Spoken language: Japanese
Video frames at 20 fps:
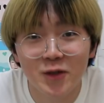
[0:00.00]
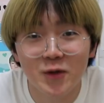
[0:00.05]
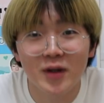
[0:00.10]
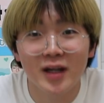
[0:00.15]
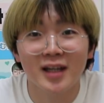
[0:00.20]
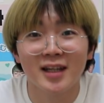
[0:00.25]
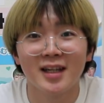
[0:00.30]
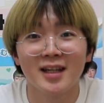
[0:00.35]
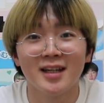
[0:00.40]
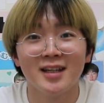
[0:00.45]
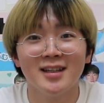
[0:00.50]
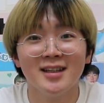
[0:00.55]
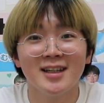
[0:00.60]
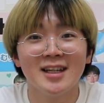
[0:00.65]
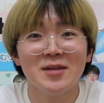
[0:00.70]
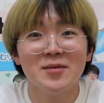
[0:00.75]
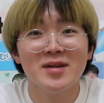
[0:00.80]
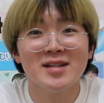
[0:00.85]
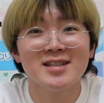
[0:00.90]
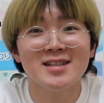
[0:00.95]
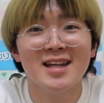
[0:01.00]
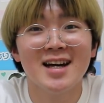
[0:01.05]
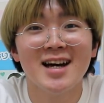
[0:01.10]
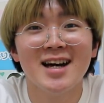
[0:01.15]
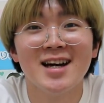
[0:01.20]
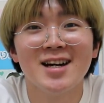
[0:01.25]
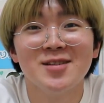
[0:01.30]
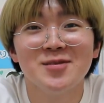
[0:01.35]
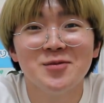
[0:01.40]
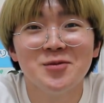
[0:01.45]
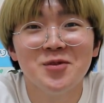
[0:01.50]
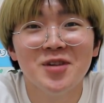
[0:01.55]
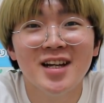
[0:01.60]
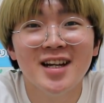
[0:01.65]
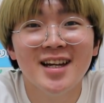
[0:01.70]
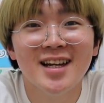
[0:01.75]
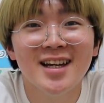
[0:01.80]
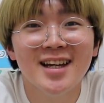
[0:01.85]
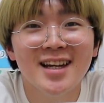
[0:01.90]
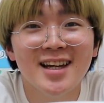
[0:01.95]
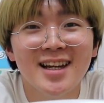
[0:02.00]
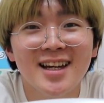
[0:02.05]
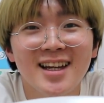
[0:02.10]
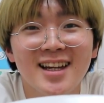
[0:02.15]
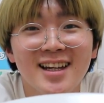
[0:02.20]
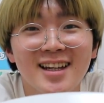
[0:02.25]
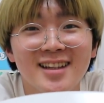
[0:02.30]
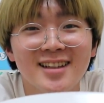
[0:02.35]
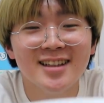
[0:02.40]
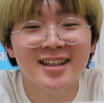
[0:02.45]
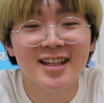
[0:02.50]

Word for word: いうわけでできましたプリン